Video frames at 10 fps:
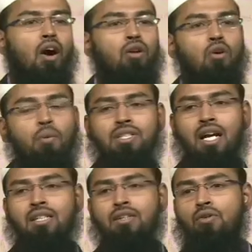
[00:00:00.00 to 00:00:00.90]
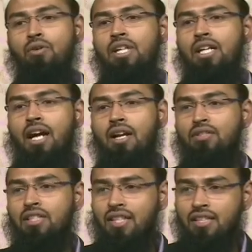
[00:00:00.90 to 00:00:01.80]
और वो बेचारा सिर्फ रोटी खा रहा है
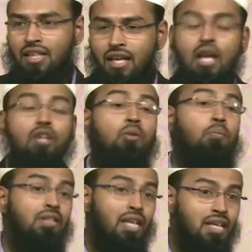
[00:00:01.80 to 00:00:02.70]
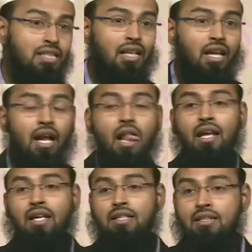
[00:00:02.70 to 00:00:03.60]
उसकी सेहत देखी तो पता ही चला
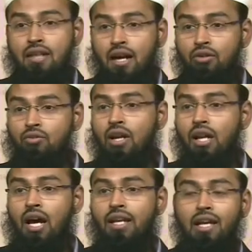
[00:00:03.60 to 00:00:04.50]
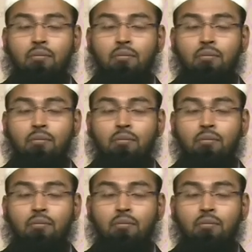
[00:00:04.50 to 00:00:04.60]
इंसान को अल्लाह ने एक